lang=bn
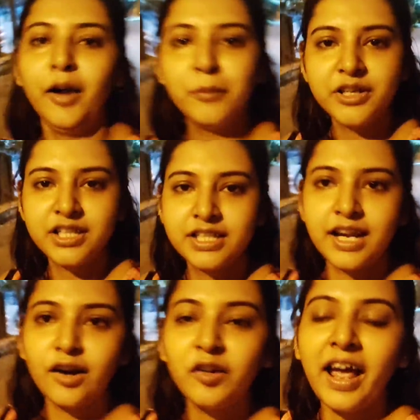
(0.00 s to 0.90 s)
আর
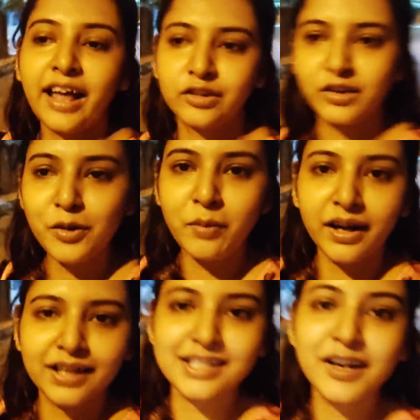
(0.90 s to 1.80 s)
বৃষ্টির এখন এতটাই
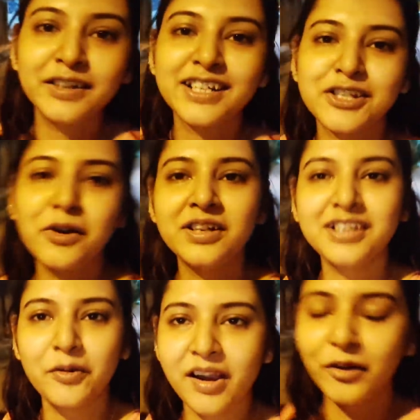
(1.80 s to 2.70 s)
পার্কে যাওয়ার নেশা
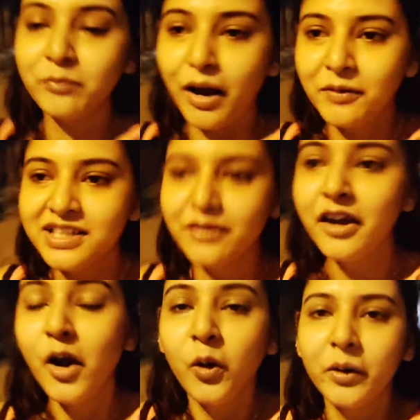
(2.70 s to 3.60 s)
হয়েছে আমি এখন ভাবি যে
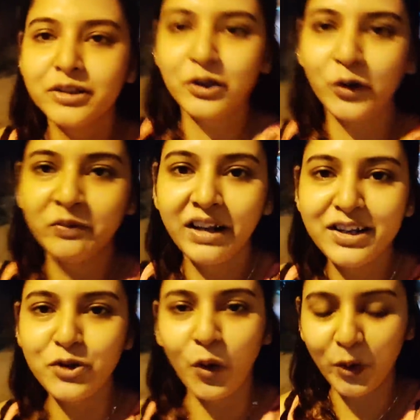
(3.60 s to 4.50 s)
ওর যখন
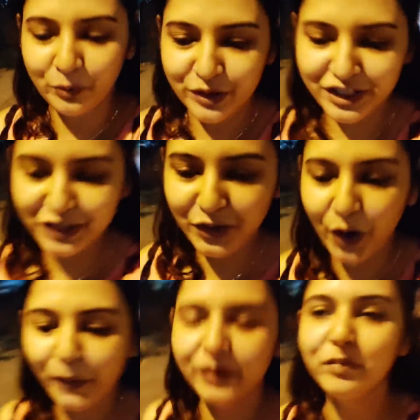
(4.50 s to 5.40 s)
মানে ঝড় বৃষ্টি
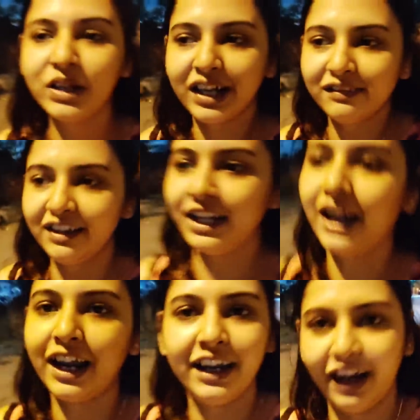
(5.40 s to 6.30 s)
হবে
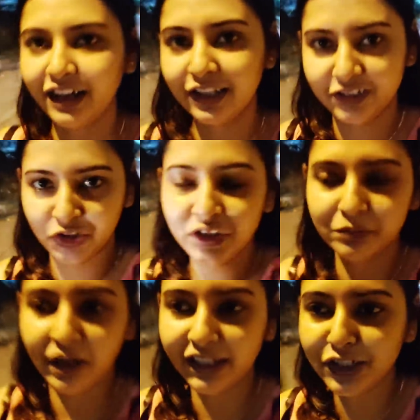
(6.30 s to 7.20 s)
বিকালবেলা আর
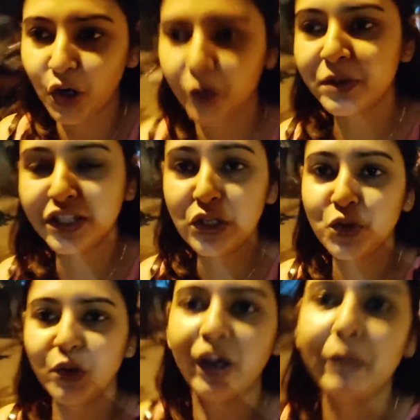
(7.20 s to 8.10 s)
কিছুদিন বাদেই ঝড় বৃষ্টি
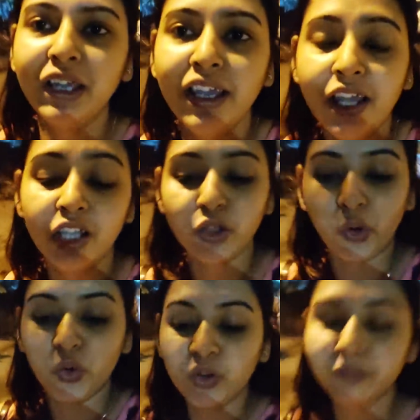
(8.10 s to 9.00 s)
শুরু হবে
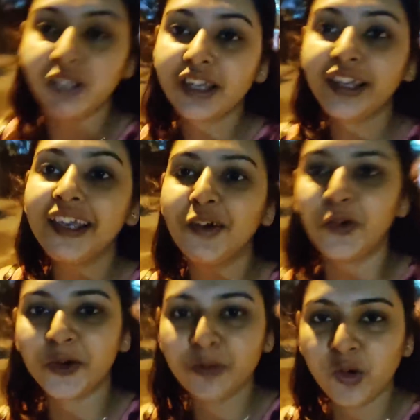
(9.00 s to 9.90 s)
তখন মানে কি
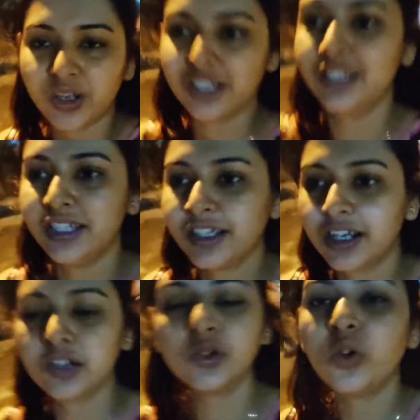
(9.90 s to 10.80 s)
করবো ওকে নিয়ে
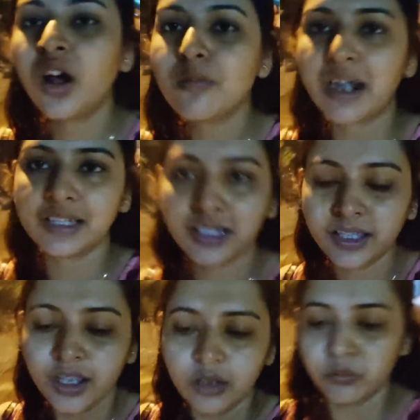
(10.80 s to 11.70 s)
কারণ ও আর বাড়িতে
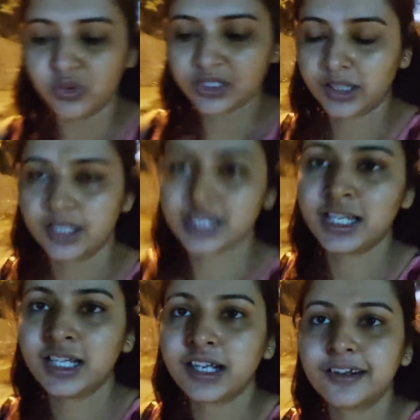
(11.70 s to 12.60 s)
বসে থাকতে
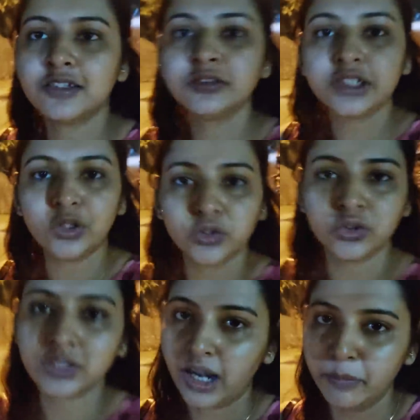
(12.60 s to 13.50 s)
চায় না কারণ
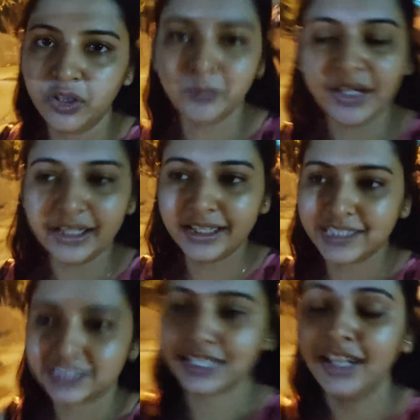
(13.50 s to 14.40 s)
যেহেতু ওর ঠামিও বেরিয়ে
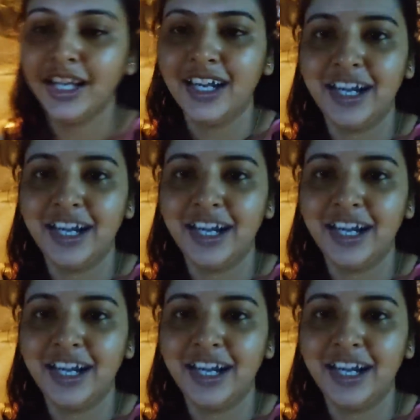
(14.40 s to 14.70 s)
যাচ্ছে